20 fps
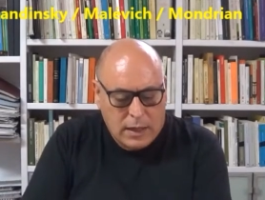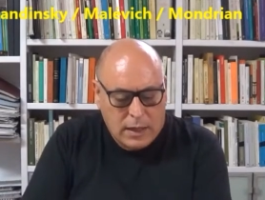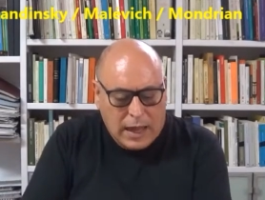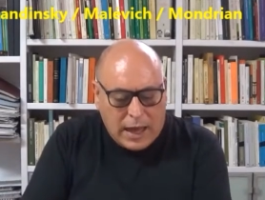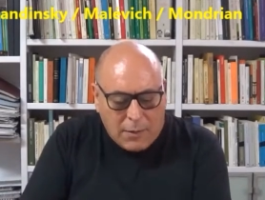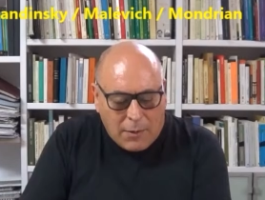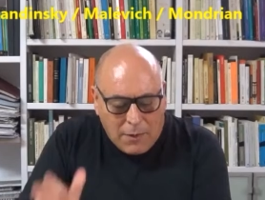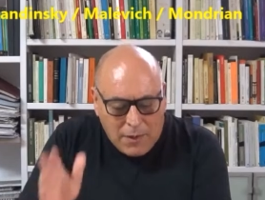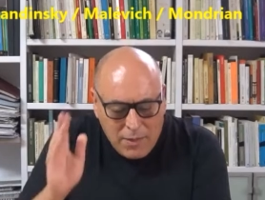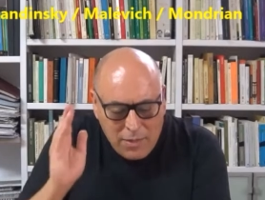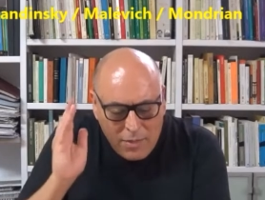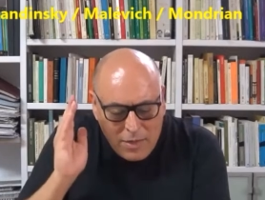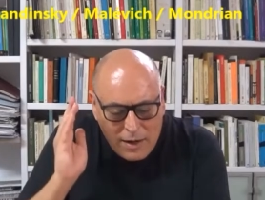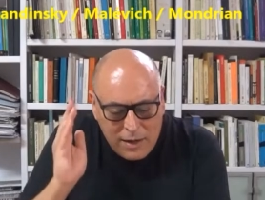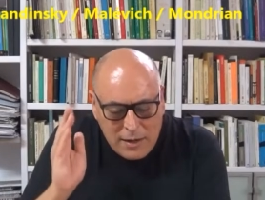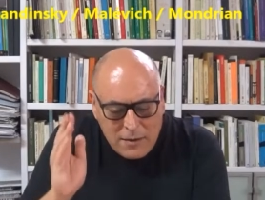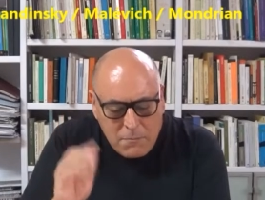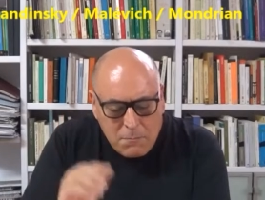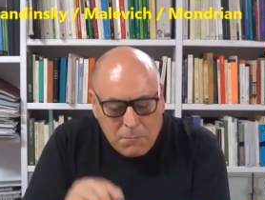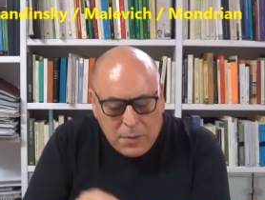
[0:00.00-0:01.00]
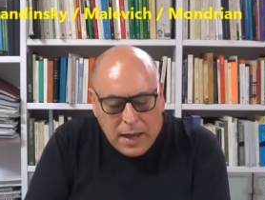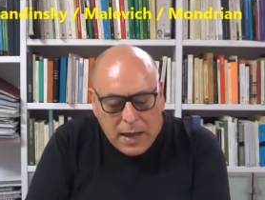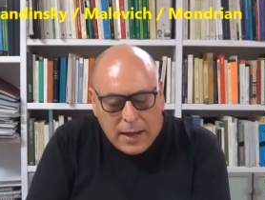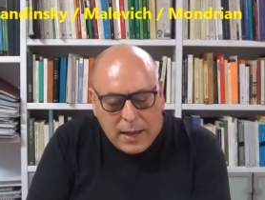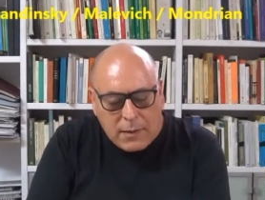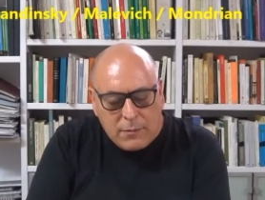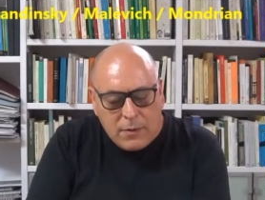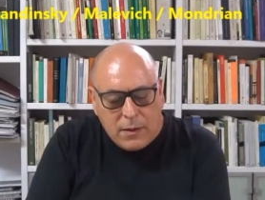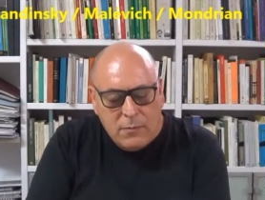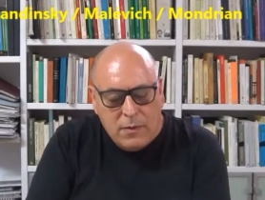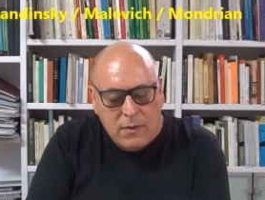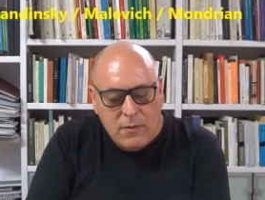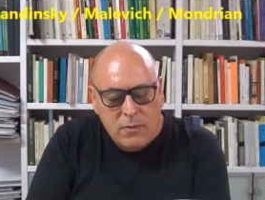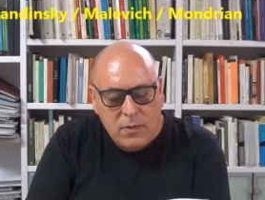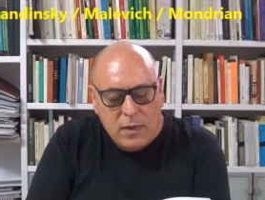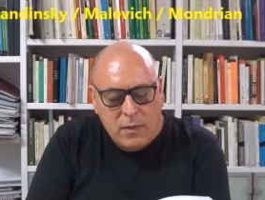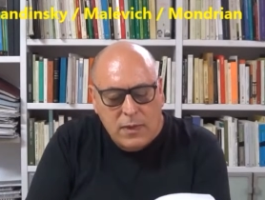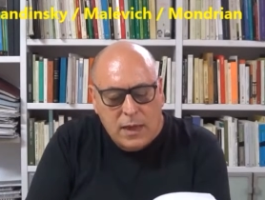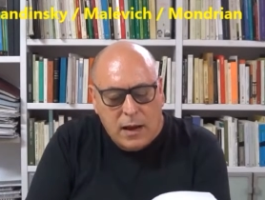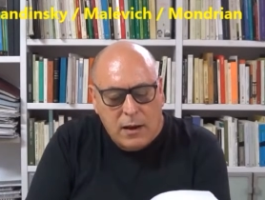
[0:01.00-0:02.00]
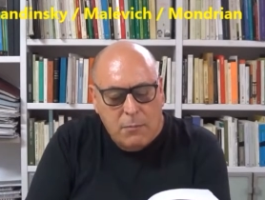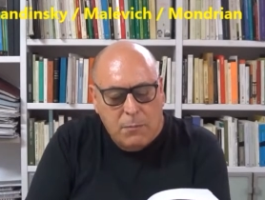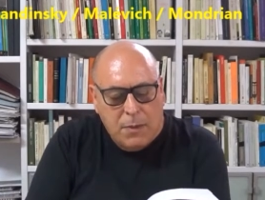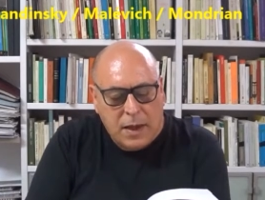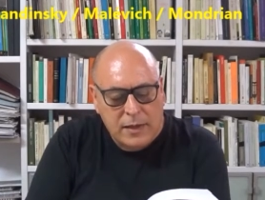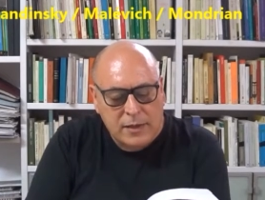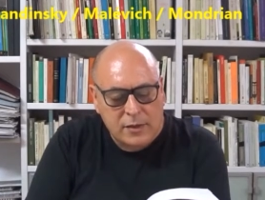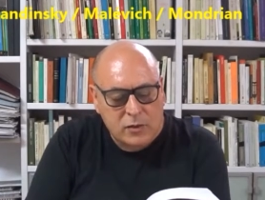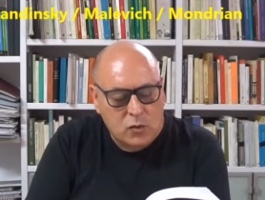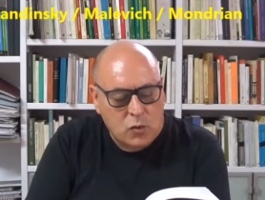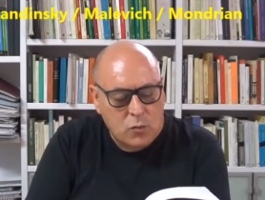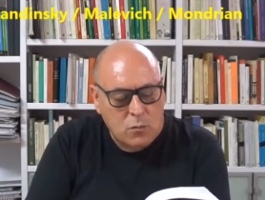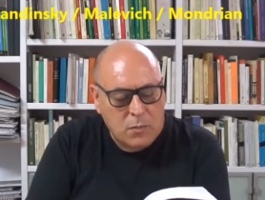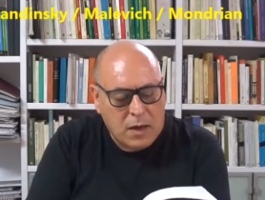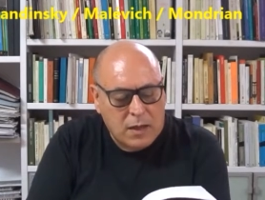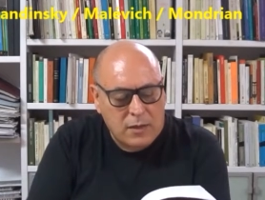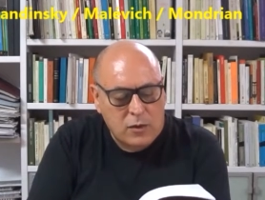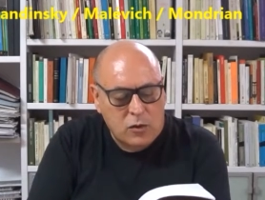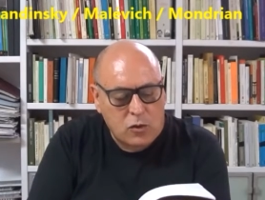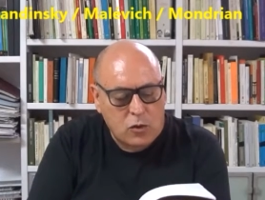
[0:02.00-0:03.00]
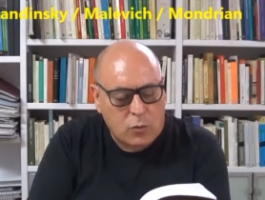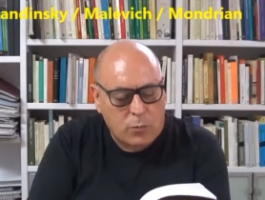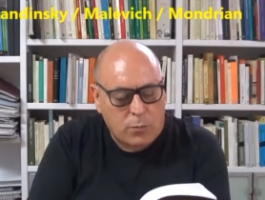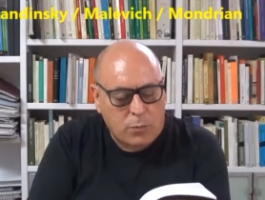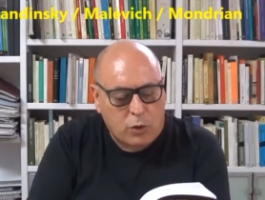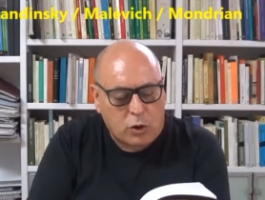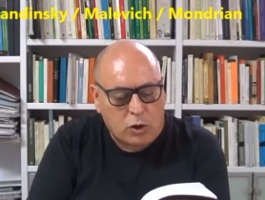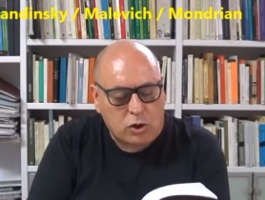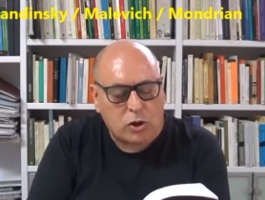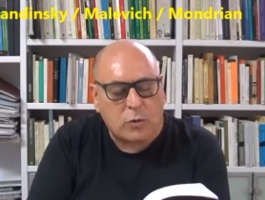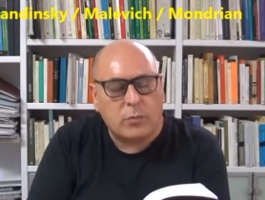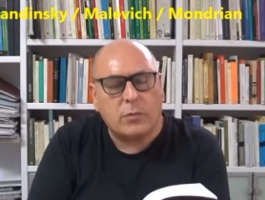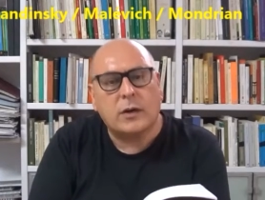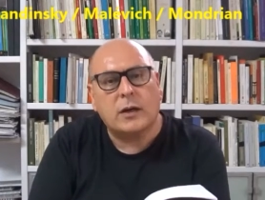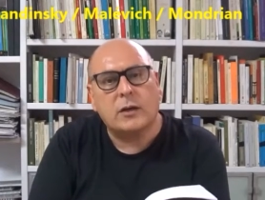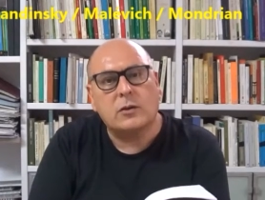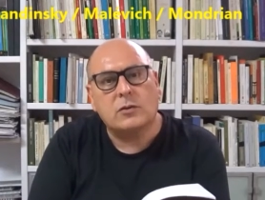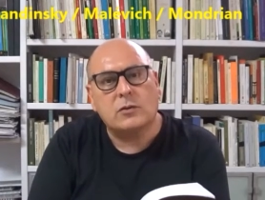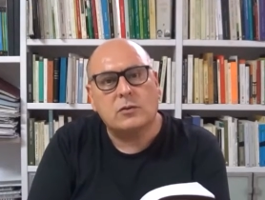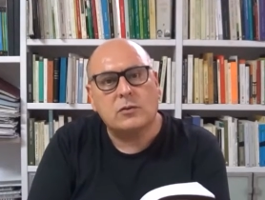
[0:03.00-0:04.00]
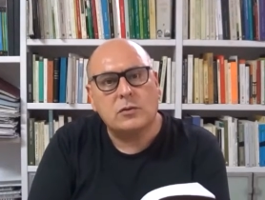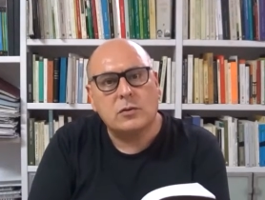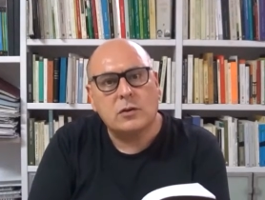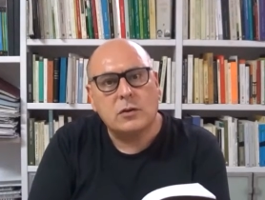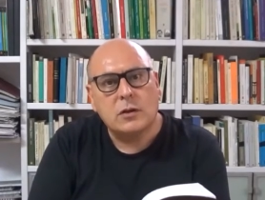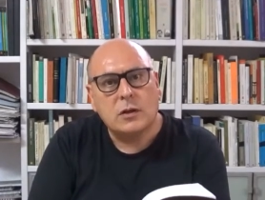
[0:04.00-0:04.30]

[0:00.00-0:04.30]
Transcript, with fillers: avanzan implacablemente hacia el país no invadido por los objetos.